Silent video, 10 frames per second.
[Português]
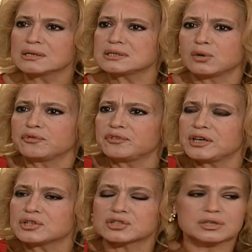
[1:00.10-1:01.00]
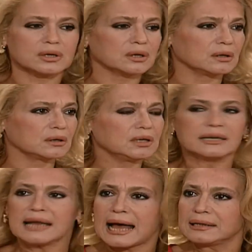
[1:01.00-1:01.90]
alcance eu fiz
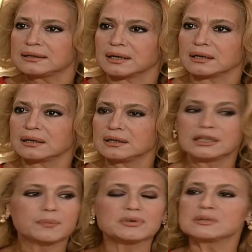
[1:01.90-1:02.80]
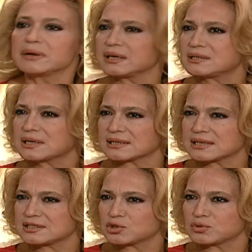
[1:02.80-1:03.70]
e nada, ainda por cima queria se
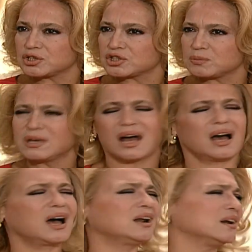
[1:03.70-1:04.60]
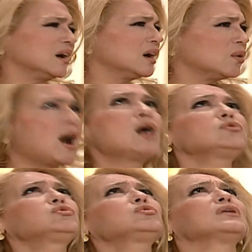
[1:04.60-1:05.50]
casar às escondidas de mim. Ah, não,
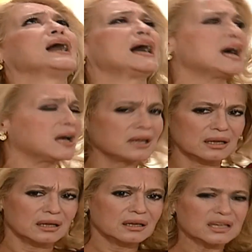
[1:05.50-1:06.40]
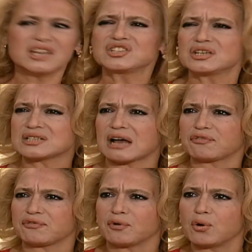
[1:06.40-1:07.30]
alto lá. Que
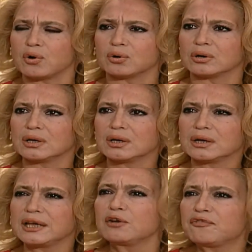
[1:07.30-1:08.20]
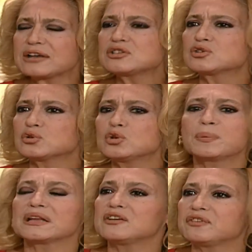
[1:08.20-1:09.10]
desaforo. Eu faço isso
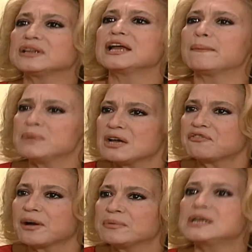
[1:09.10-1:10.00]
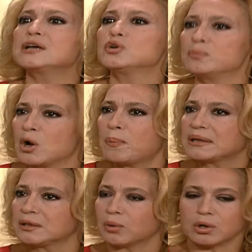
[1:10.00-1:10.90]
tudo para defender a minha família e o meu
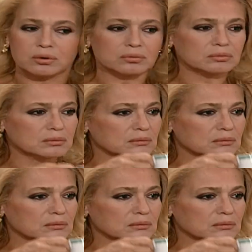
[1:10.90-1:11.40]
patrimônio.